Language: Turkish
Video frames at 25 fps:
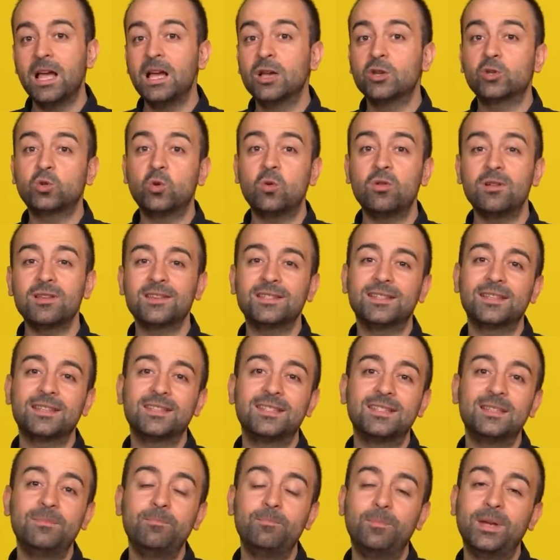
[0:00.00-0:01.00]
Sonrasında
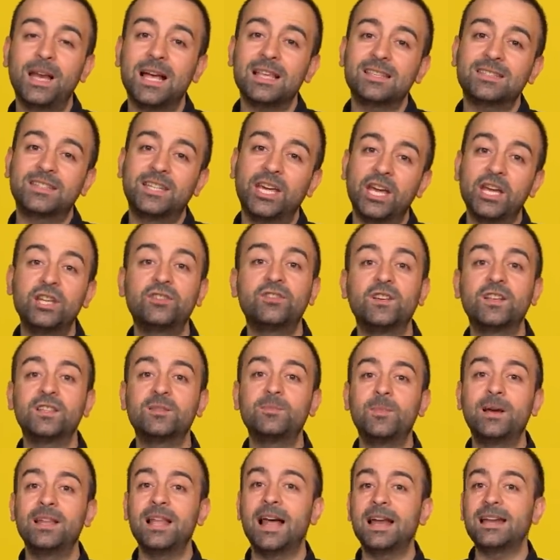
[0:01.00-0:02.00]
sizin biraz
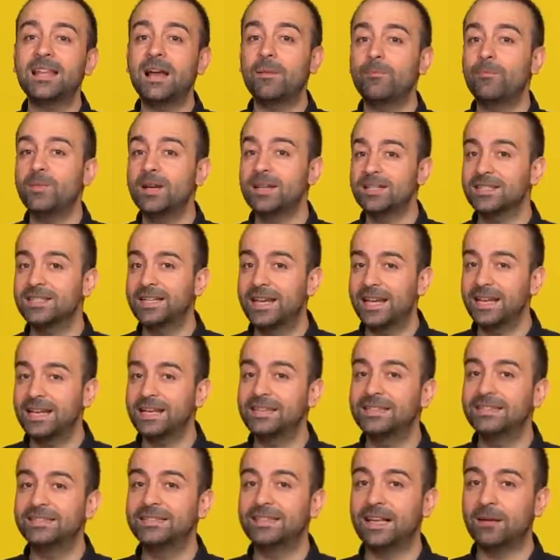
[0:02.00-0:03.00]
keşfetmeler yapmanız
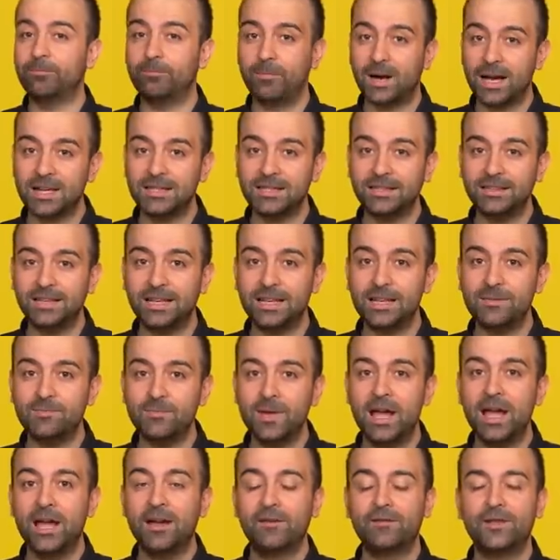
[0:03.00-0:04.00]
gerektiğinden bahsedelim
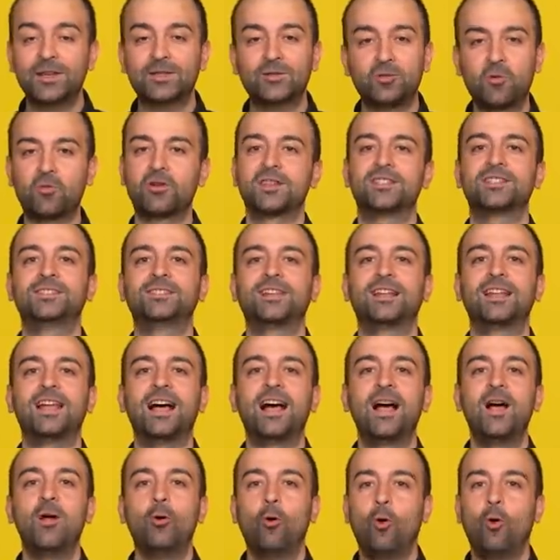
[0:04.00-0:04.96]
ve sonrasında da